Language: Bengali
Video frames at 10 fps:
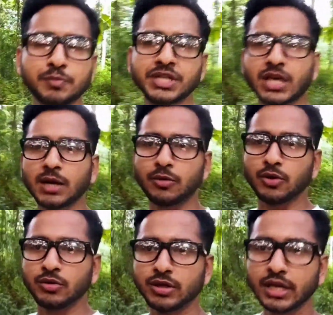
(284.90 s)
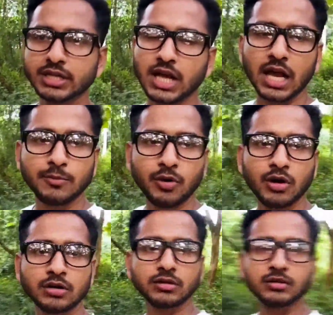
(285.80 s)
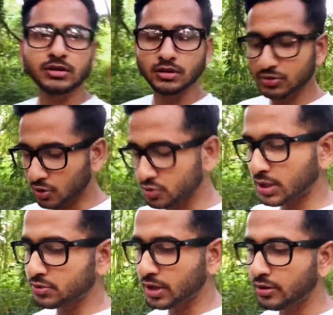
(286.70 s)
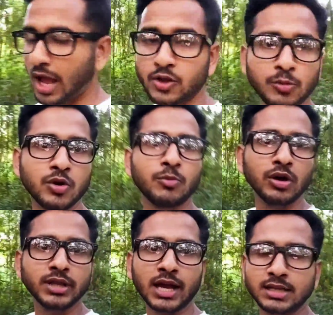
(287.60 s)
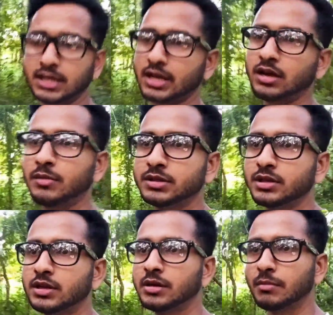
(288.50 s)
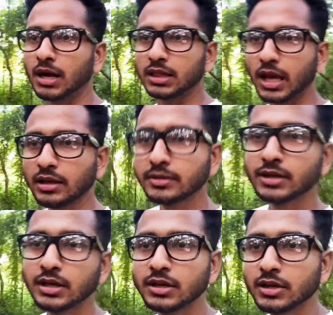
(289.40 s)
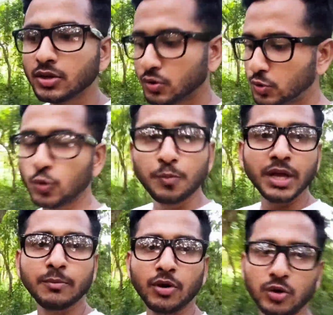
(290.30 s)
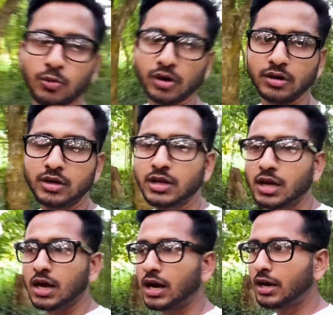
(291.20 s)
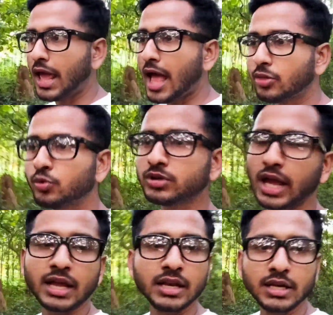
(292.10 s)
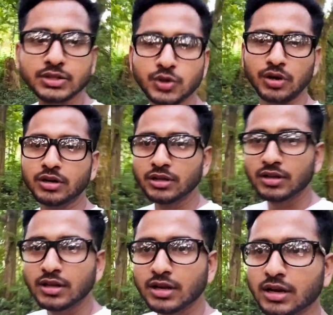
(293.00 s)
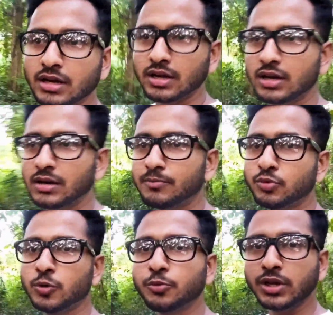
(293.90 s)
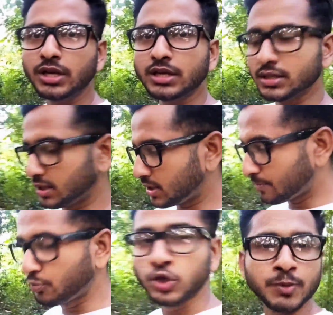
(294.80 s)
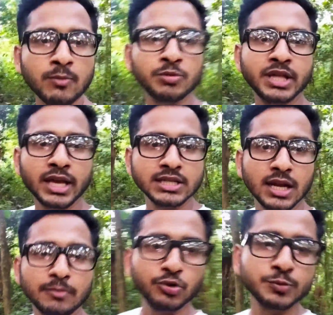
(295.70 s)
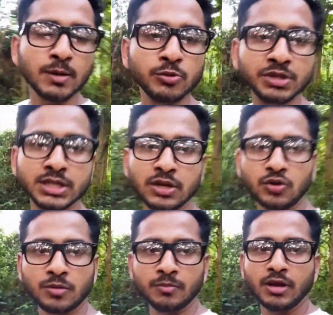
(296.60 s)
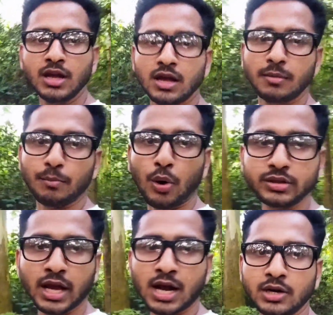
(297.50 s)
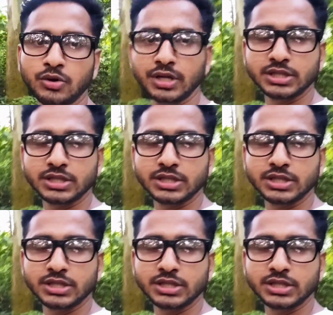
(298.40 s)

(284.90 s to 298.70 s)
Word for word: কিন্তু বিশাল বড় এই শালবন সচরাচর এত বড় বন দেখা যায় না আমাদের মালদায় খুবই বড় বন আর এতটাই নির্জন পুরোপুরি পুষ্পা মুভি দেখেছিলাম পুষ্পা মুভিতে যেরকম বন দেখানো